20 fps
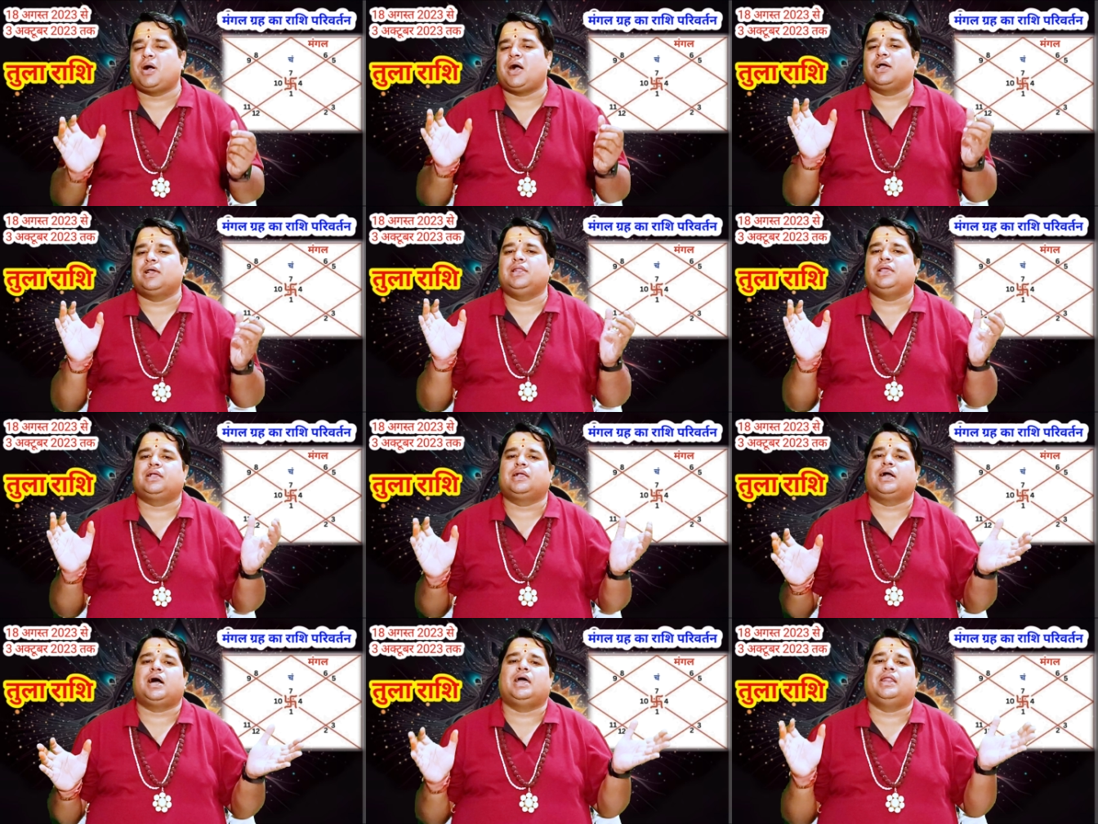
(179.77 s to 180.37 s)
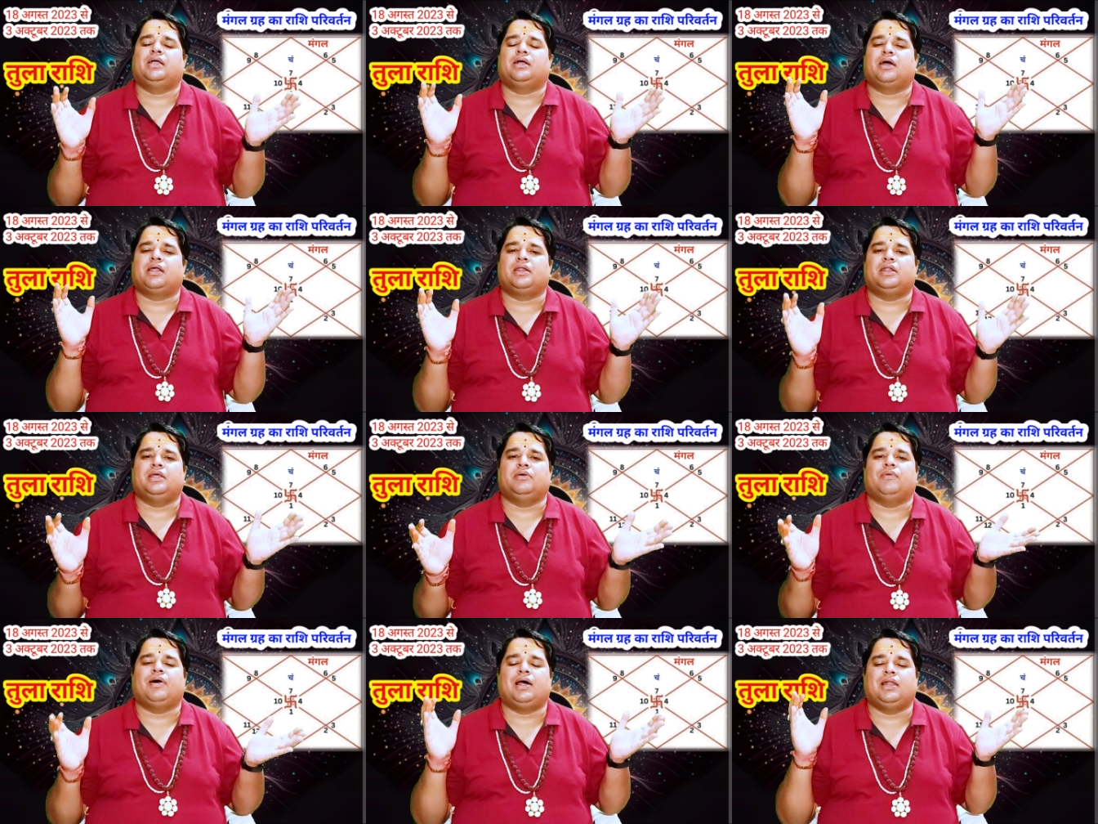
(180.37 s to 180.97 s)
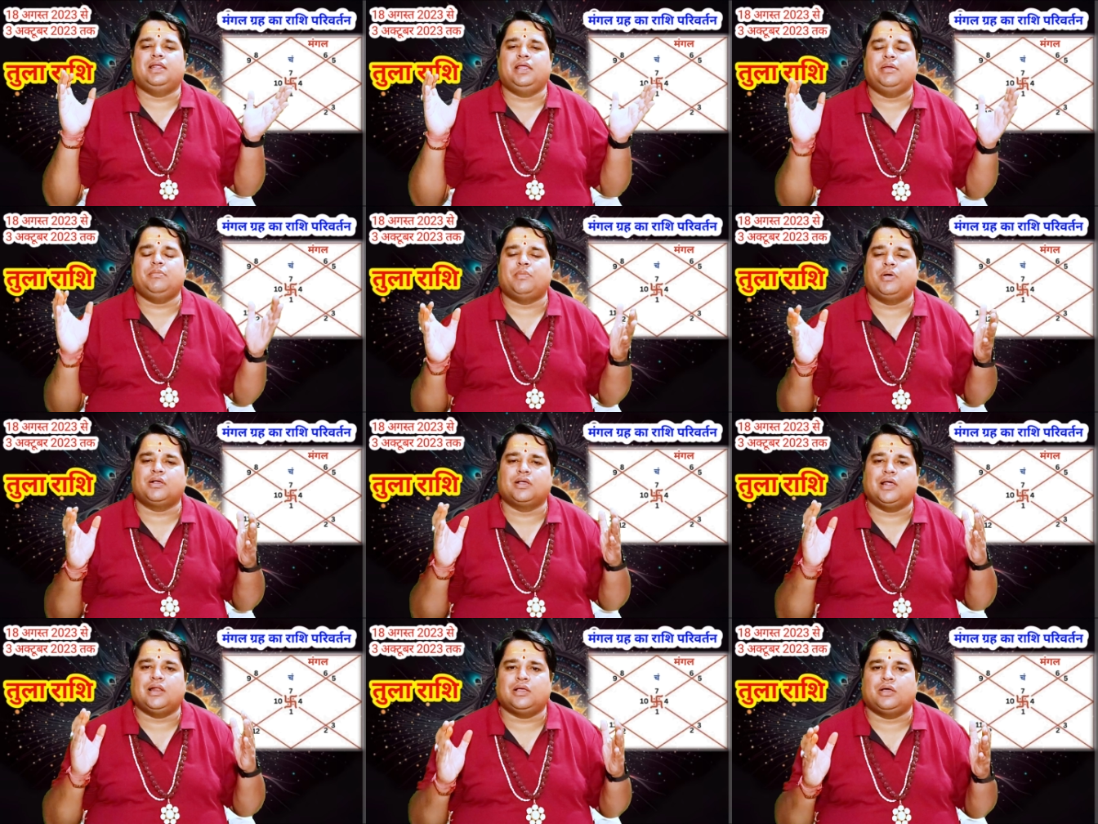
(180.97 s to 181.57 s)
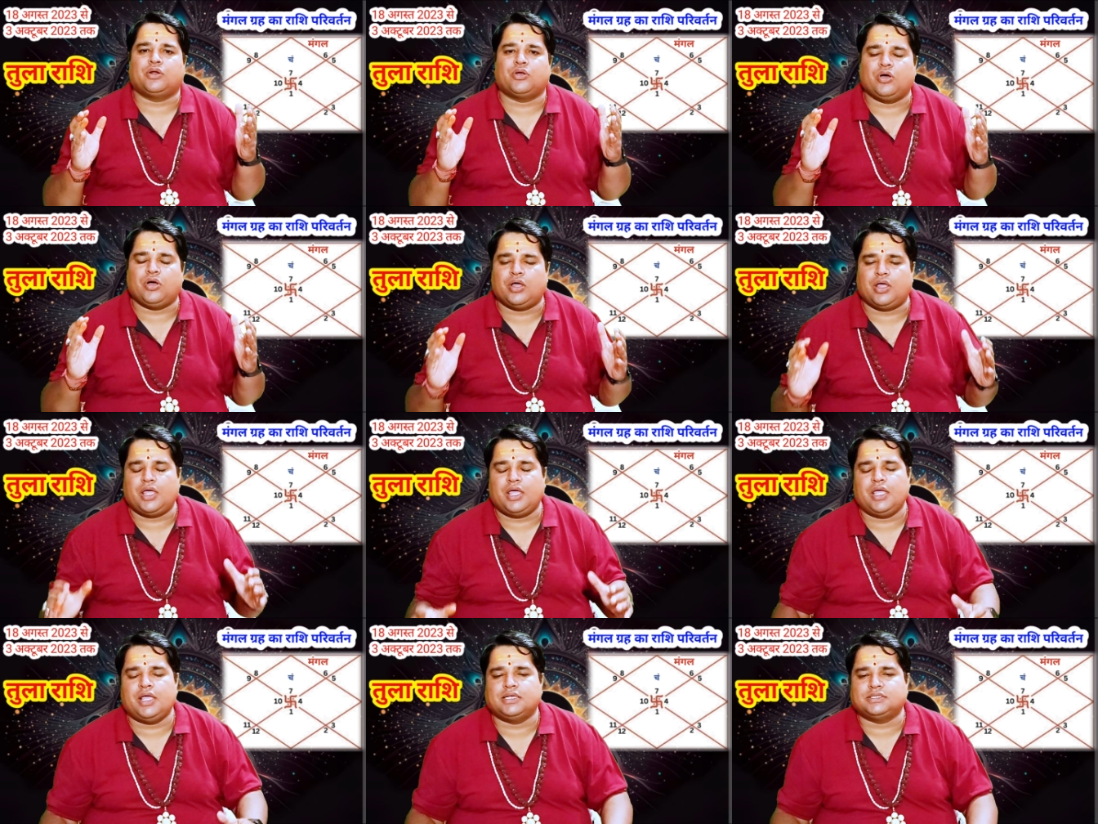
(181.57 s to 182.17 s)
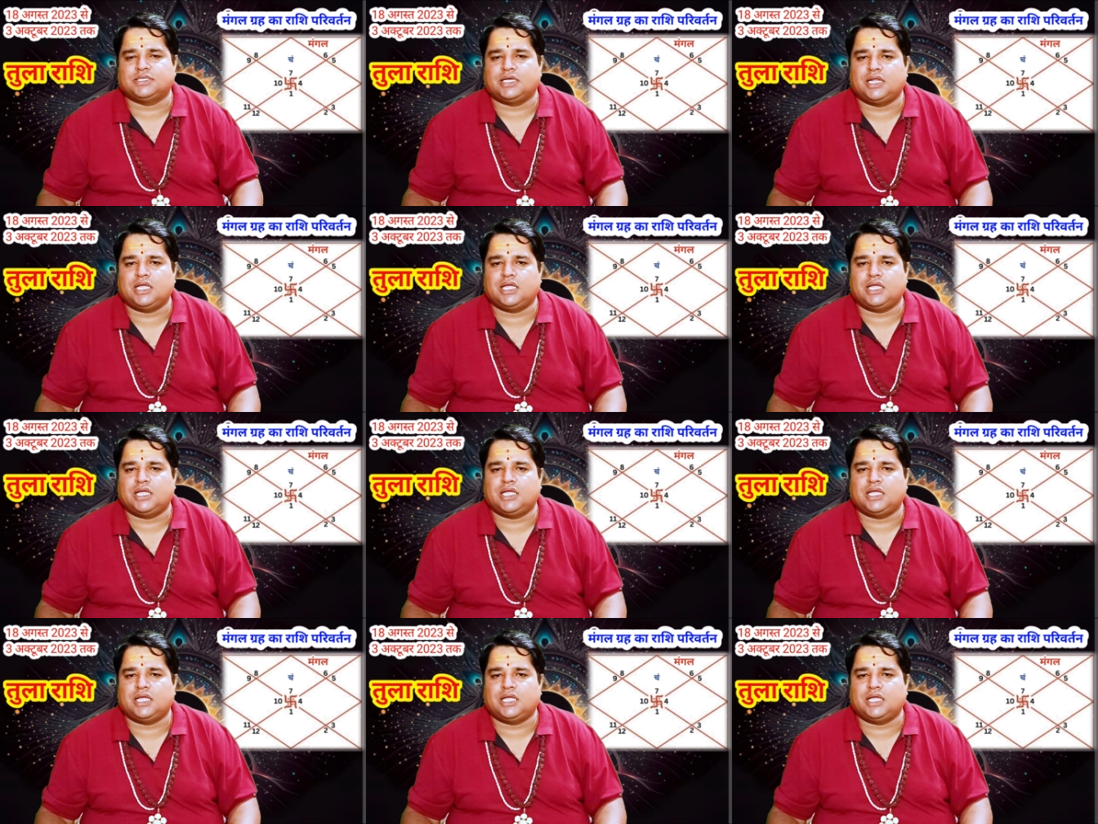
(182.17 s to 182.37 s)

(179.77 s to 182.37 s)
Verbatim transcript: मांगलिक कार्य करने वाले मंगल ग्रह हैं